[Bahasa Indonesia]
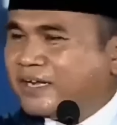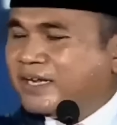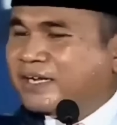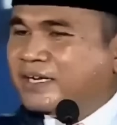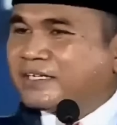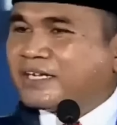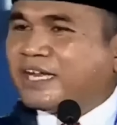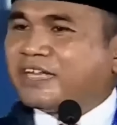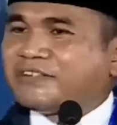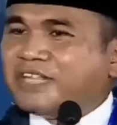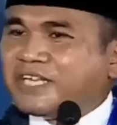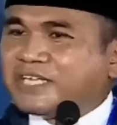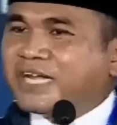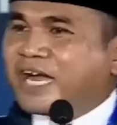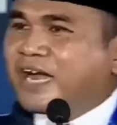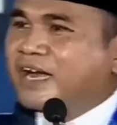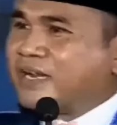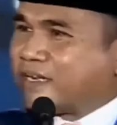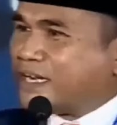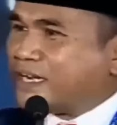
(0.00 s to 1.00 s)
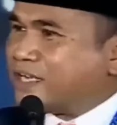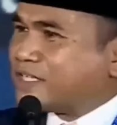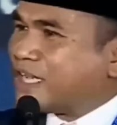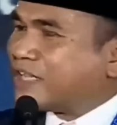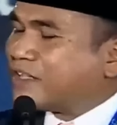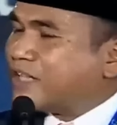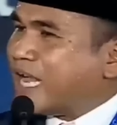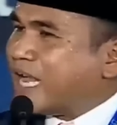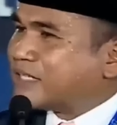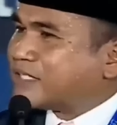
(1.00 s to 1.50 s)
ketika
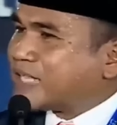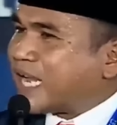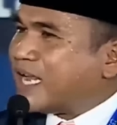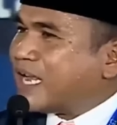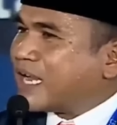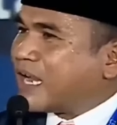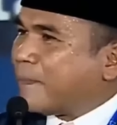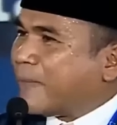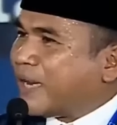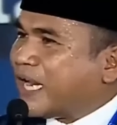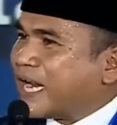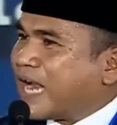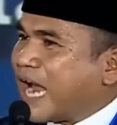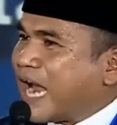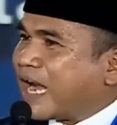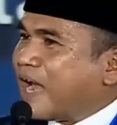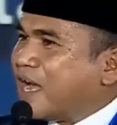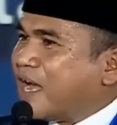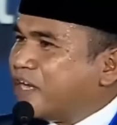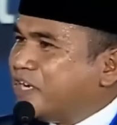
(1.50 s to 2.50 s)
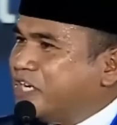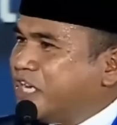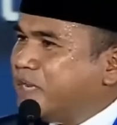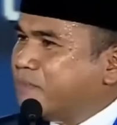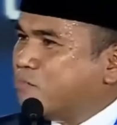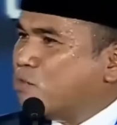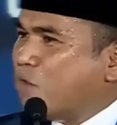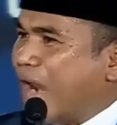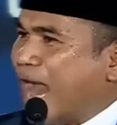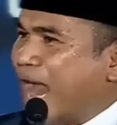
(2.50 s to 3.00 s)
kesetiaan saya kepada negara
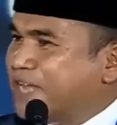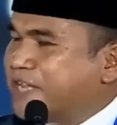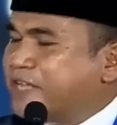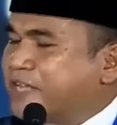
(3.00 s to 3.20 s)
dimulai.